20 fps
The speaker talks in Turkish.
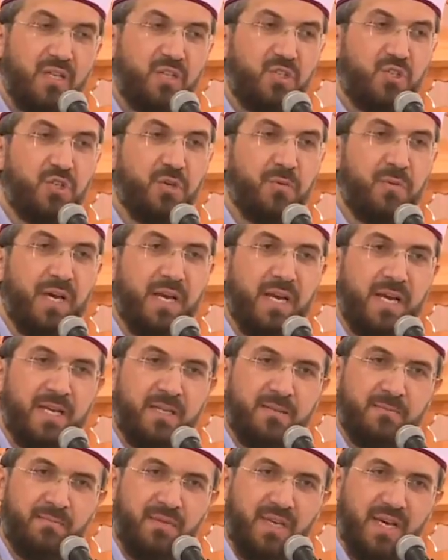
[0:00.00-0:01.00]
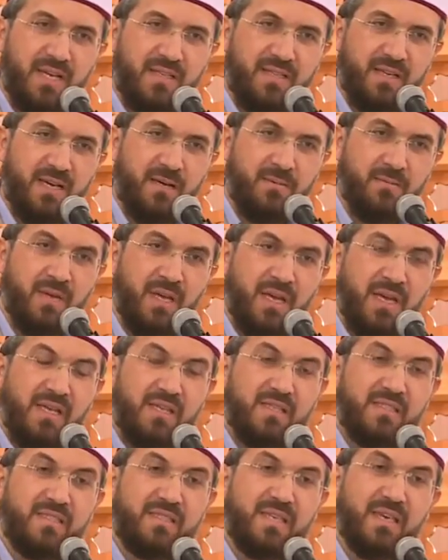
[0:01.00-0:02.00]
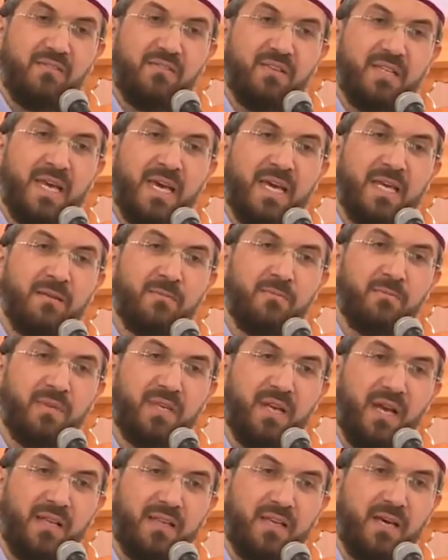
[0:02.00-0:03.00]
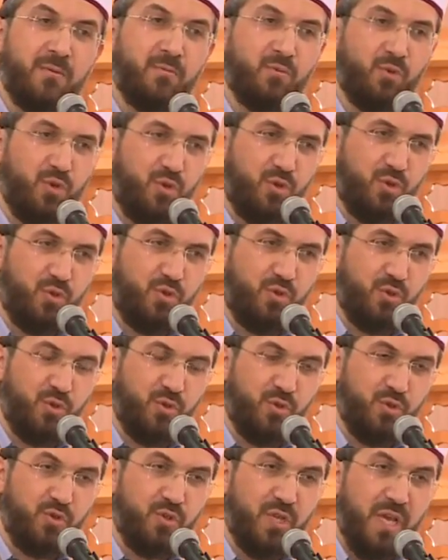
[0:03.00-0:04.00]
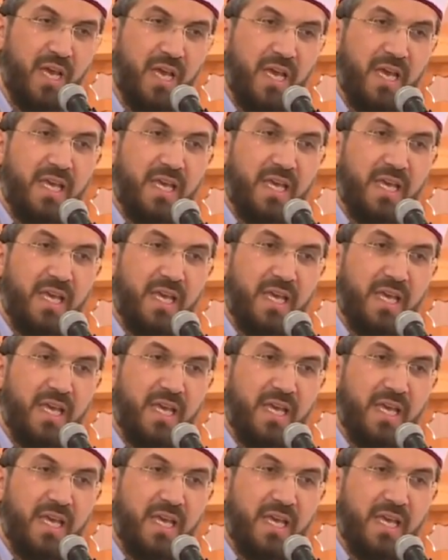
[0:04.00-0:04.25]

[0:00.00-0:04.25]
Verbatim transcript: Şımaran bir adam, sevinen bir adam görürsünüz.''